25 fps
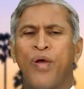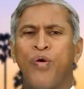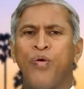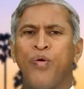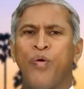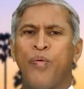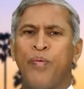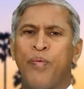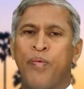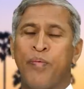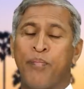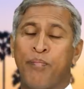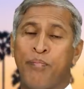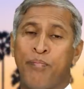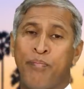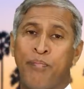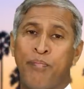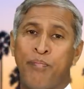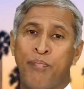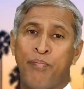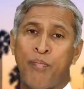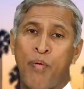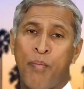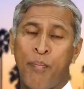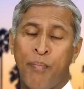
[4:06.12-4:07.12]
ఎక్కువ
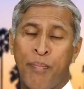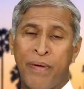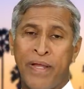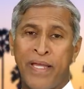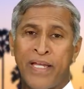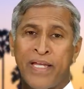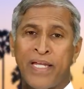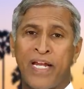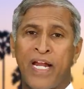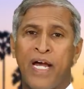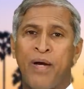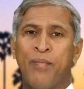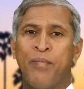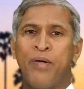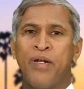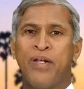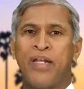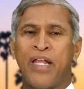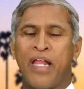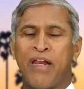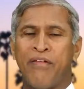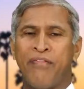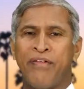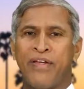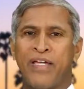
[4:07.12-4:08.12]
ముప్పై గ్రాములు
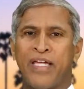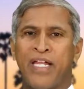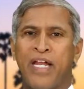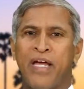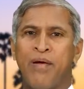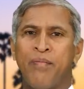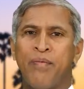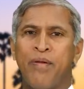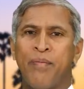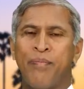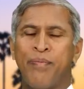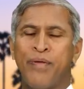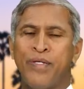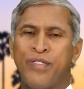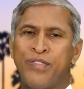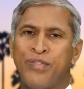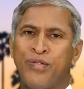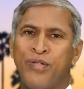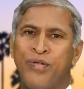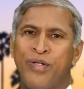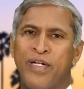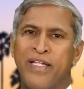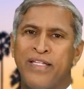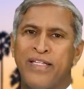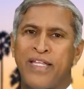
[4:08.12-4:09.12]
నలభై గ్రాములు
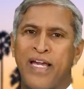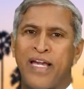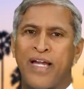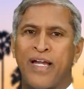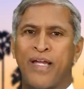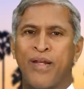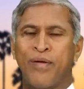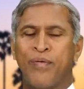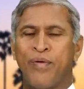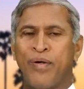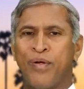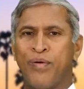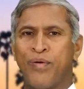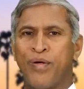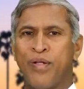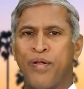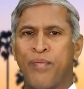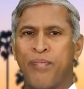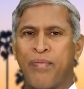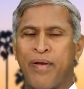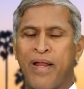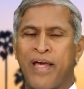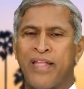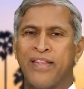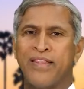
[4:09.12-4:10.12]
పీచులు ఉండే తేగలు కూడా కొన్ని
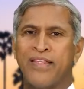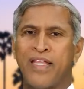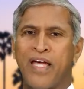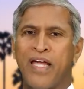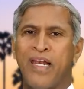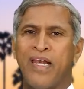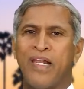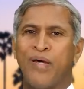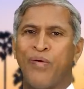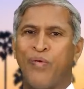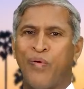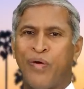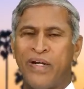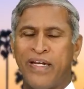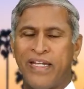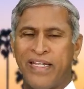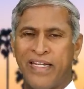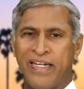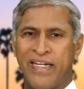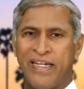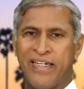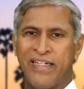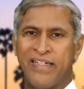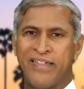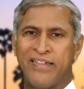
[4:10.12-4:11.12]
ప్రాంతాల్లో
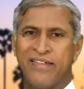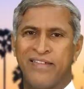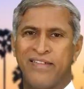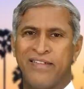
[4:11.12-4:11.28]
ఉంటాయండి